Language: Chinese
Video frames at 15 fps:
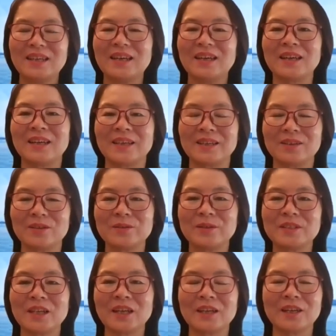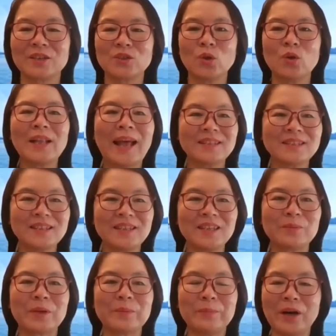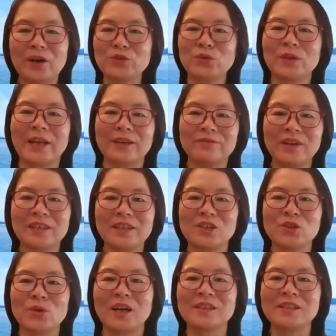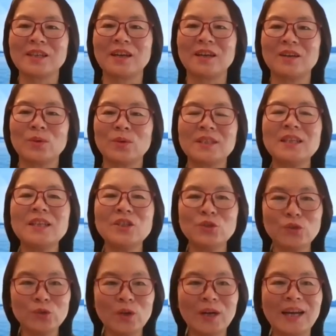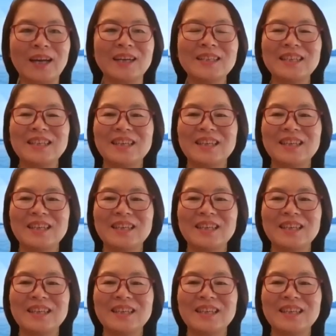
呃，这个从篮子里面抱出来放在床上，我第一句话。